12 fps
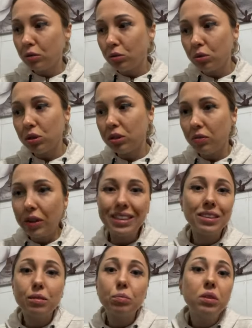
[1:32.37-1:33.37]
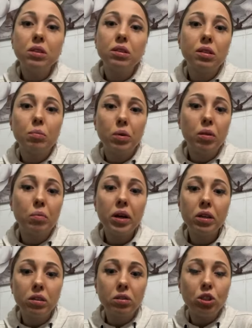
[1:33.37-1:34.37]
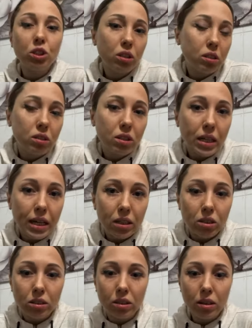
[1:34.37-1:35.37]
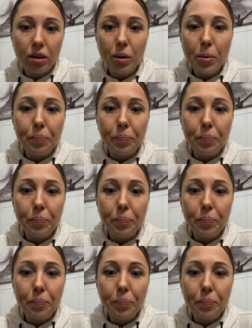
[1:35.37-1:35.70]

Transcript: Ну, то есть весь смысл, понимаете, жить теряется.